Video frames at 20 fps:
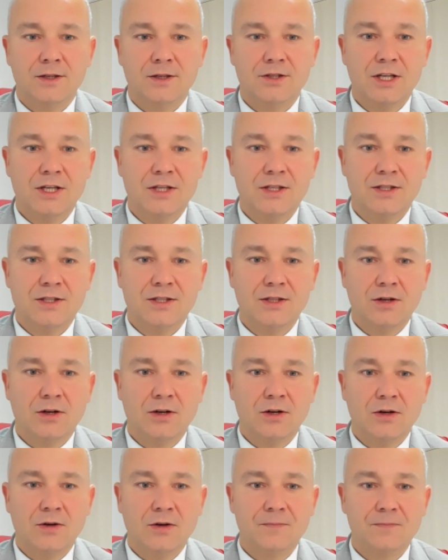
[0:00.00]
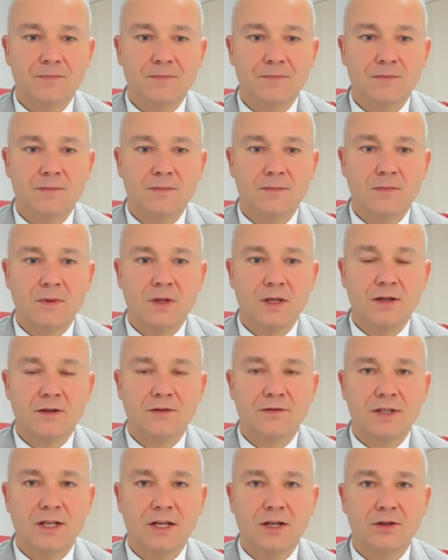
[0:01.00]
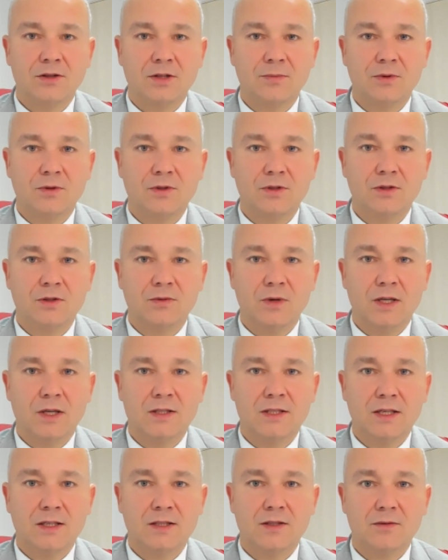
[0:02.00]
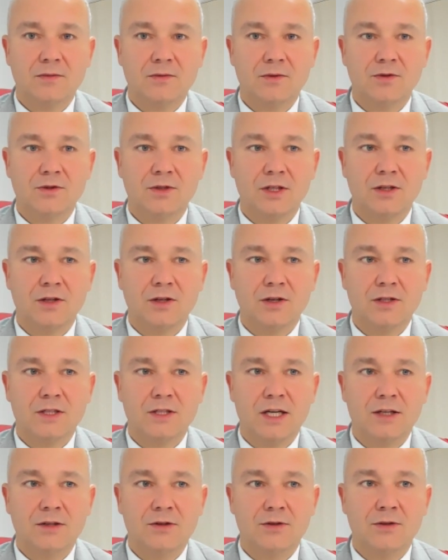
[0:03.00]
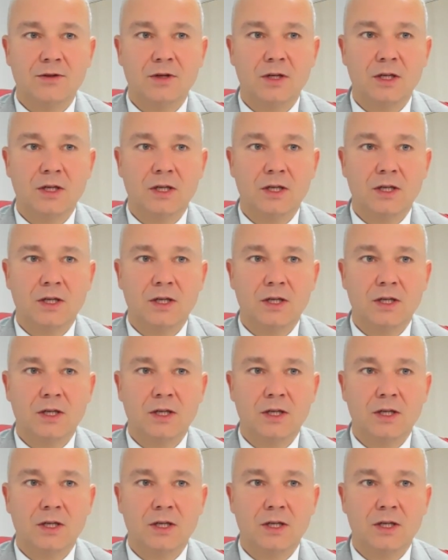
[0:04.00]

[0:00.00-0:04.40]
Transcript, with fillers: Często mm, w tego typu sytuacjach są różnego rodzaju